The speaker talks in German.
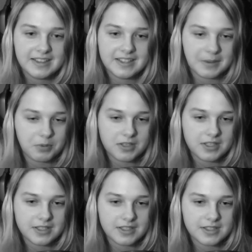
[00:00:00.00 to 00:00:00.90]
Ich habe ihn
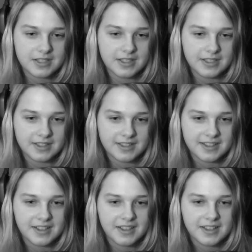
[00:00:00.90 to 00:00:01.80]
nicht gesehen.
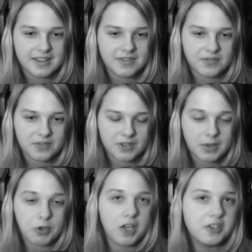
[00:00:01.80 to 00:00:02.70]
Ich
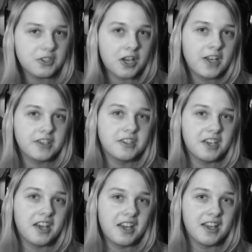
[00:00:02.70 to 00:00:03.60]
habe eine Seite.
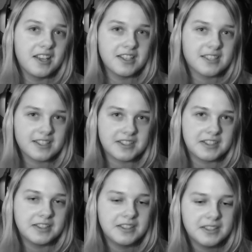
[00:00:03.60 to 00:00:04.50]
Yes.